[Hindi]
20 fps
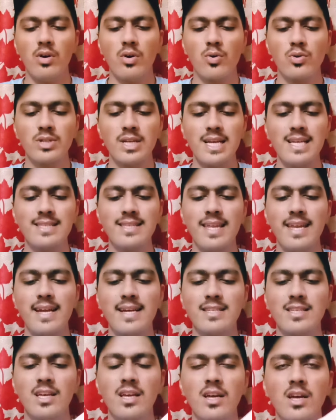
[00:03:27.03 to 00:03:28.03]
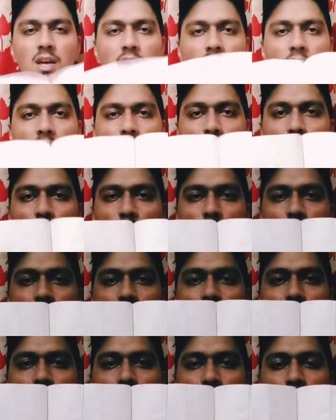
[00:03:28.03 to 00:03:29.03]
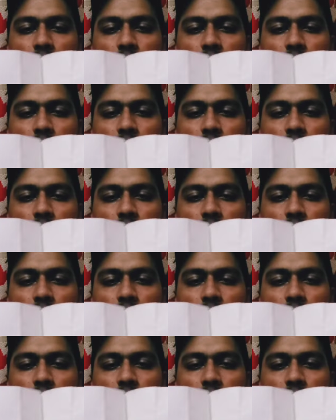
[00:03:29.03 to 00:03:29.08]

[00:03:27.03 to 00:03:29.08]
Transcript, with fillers: कुछ इस तरीके से दोनों करा